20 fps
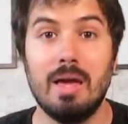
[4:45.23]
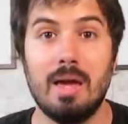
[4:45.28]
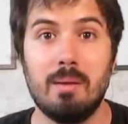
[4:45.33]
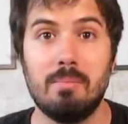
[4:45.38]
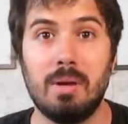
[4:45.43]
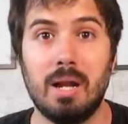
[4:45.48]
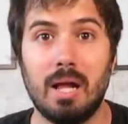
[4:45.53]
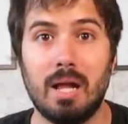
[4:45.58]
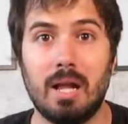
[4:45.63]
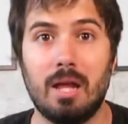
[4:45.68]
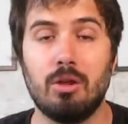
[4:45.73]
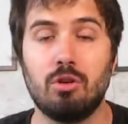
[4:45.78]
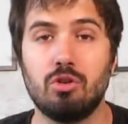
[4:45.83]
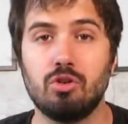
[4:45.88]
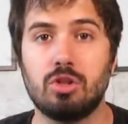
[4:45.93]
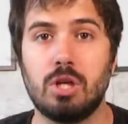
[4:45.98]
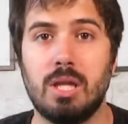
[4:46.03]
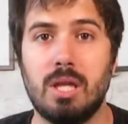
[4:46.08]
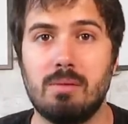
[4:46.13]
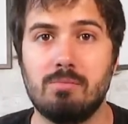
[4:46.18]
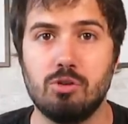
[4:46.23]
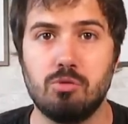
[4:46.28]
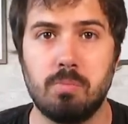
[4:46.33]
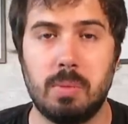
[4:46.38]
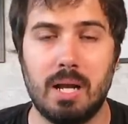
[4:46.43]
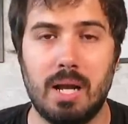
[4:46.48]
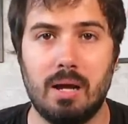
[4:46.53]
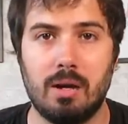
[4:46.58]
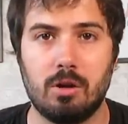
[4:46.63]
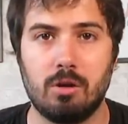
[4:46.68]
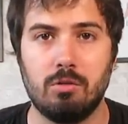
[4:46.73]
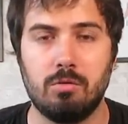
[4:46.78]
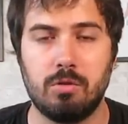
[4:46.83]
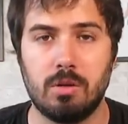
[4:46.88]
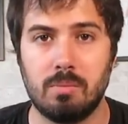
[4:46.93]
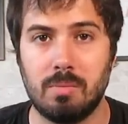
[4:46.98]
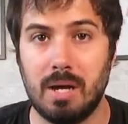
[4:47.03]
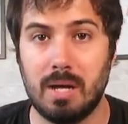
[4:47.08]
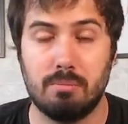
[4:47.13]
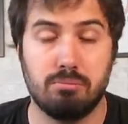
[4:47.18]
En Belgrado nos quedamos para
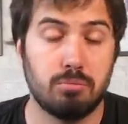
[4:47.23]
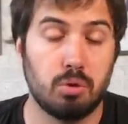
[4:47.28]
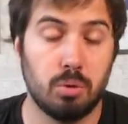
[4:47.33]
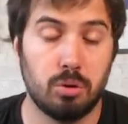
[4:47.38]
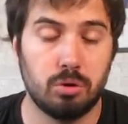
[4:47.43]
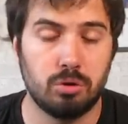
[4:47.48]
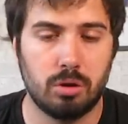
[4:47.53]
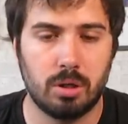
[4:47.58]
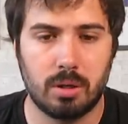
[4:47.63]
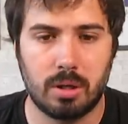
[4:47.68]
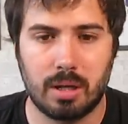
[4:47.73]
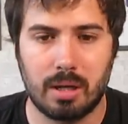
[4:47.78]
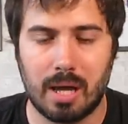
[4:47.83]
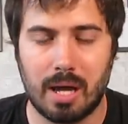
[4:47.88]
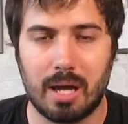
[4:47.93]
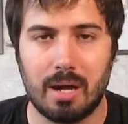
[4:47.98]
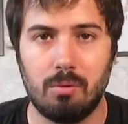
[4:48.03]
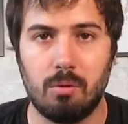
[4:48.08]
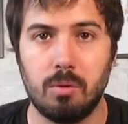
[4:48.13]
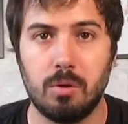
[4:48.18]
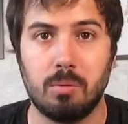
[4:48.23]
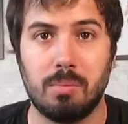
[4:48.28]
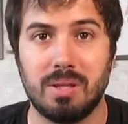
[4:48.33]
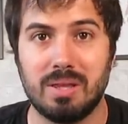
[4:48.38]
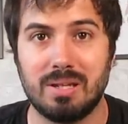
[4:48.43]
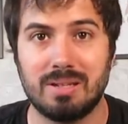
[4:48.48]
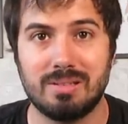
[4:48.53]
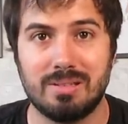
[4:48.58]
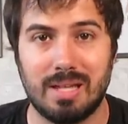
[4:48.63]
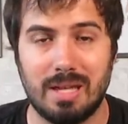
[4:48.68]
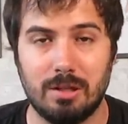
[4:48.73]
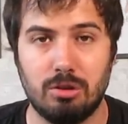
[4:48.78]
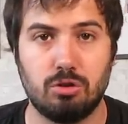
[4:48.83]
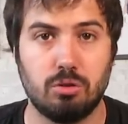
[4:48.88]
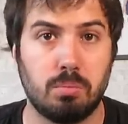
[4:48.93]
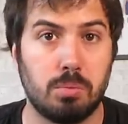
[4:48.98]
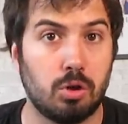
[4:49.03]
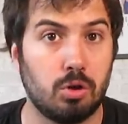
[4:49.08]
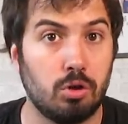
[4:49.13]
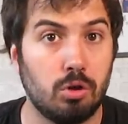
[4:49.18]
confirmar, de momento que grabo el vídeo, parece que está
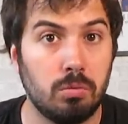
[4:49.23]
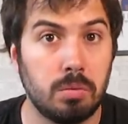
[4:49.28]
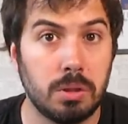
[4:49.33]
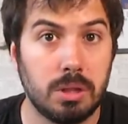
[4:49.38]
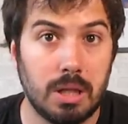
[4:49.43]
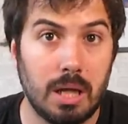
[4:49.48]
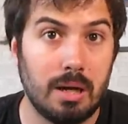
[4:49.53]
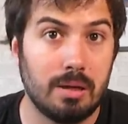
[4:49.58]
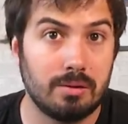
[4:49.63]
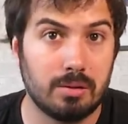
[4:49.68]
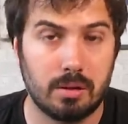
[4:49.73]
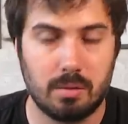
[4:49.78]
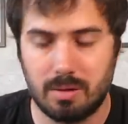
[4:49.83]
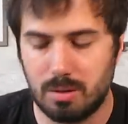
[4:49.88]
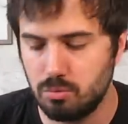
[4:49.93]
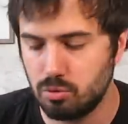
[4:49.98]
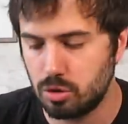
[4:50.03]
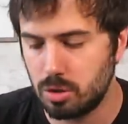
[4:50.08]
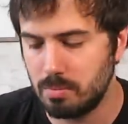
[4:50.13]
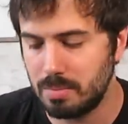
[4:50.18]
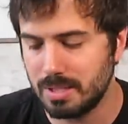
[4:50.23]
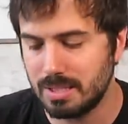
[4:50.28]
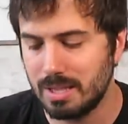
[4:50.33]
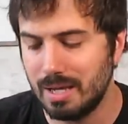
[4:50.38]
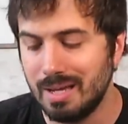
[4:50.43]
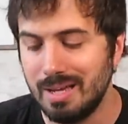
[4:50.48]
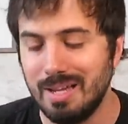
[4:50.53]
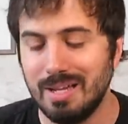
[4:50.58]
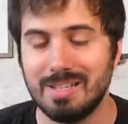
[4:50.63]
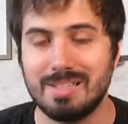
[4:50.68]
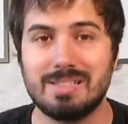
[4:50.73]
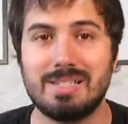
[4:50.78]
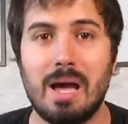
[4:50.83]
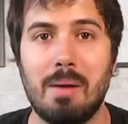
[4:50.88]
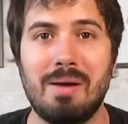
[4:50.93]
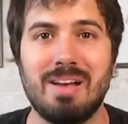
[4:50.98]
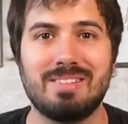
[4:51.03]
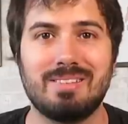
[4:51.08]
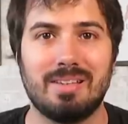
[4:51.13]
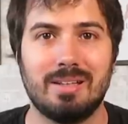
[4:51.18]
hecho, pero no oficial, así que veremos qué pasa.
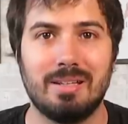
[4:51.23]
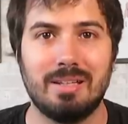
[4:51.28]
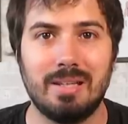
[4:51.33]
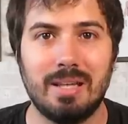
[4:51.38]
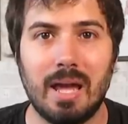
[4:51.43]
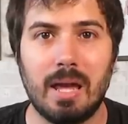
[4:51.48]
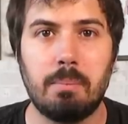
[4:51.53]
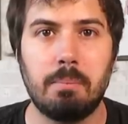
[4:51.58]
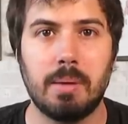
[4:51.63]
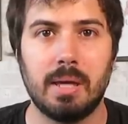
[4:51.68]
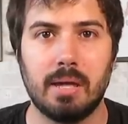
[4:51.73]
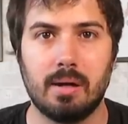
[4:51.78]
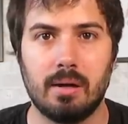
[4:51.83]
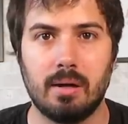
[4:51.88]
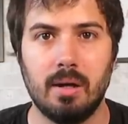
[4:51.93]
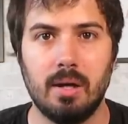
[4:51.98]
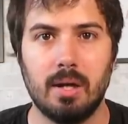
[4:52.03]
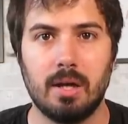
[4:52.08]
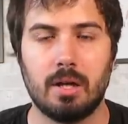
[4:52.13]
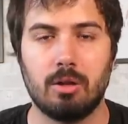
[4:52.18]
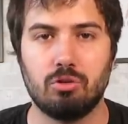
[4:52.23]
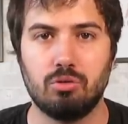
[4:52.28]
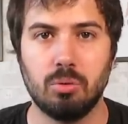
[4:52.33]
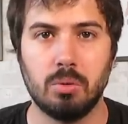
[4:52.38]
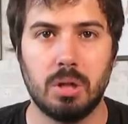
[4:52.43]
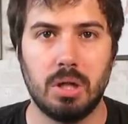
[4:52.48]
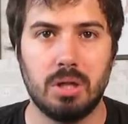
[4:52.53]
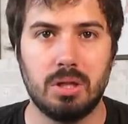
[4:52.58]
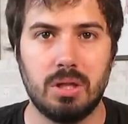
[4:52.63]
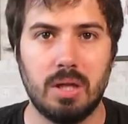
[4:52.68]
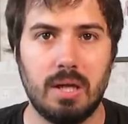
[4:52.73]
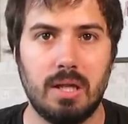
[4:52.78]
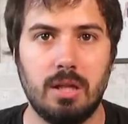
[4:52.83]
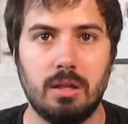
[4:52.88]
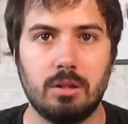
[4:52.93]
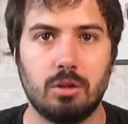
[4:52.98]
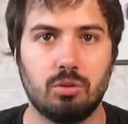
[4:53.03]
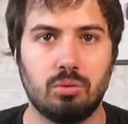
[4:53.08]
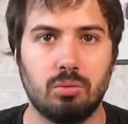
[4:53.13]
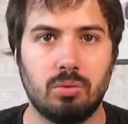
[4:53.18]
Sabas Napier, que estuvo en el
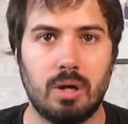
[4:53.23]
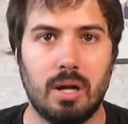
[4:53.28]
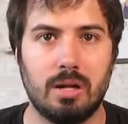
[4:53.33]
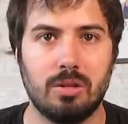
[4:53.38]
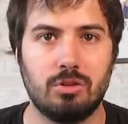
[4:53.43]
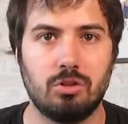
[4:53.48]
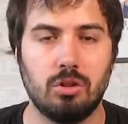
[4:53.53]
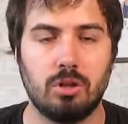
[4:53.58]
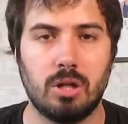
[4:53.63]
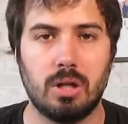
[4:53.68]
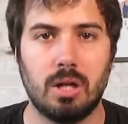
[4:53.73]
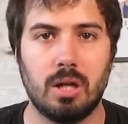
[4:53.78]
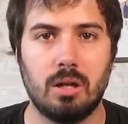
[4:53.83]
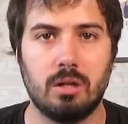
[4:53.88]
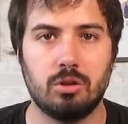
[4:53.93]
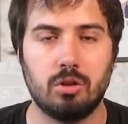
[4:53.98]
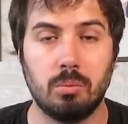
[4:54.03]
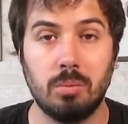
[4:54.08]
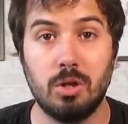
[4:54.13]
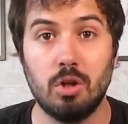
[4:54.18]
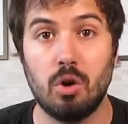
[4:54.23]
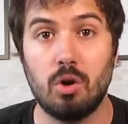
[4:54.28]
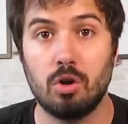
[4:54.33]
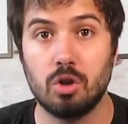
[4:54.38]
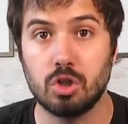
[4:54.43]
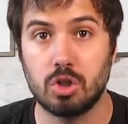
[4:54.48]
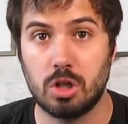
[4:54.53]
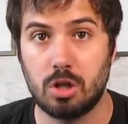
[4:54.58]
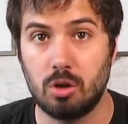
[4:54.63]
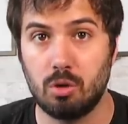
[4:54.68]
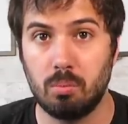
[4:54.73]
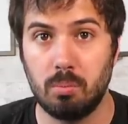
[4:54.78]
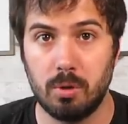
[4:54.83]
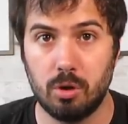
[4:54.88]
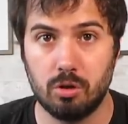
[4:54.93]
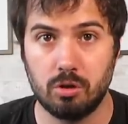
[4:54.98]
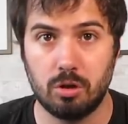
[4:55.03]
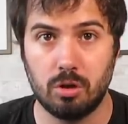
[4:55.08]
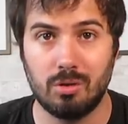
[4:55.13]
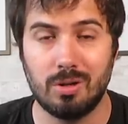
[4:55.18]
Zenit, que tuvo una lesión en el tobillo y cuando se
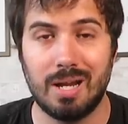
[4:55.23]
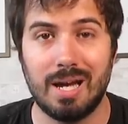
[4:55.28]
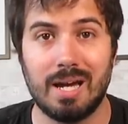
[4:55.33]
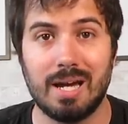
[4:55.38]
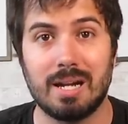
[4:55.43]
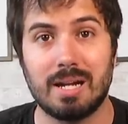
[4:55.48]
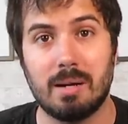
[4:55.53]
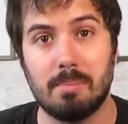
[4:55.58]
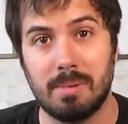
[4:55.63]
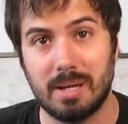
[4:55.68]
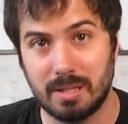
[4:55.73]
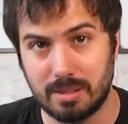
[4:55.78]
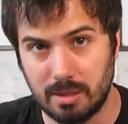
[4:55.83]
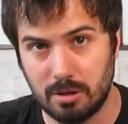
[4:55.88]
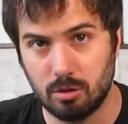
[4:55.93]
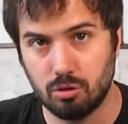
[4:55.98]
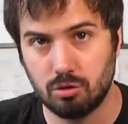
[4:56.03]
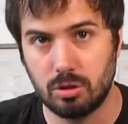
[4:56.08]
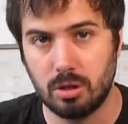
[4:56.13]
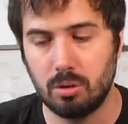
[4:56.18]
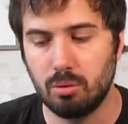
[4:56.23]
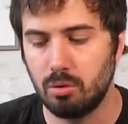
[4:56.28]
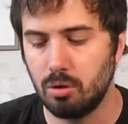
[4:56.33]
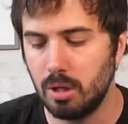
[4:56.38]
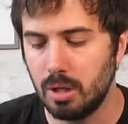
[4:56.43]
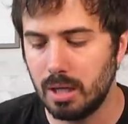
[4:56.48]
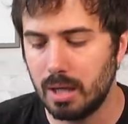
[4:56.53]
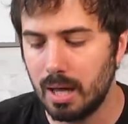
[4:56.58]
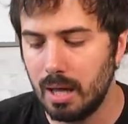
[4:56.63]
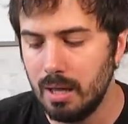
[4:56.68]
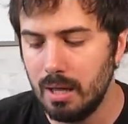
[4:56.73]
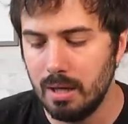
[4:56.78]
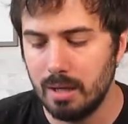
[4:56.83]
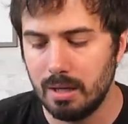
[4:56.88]
recuperó llegó la guerra apartados de la Euroliga.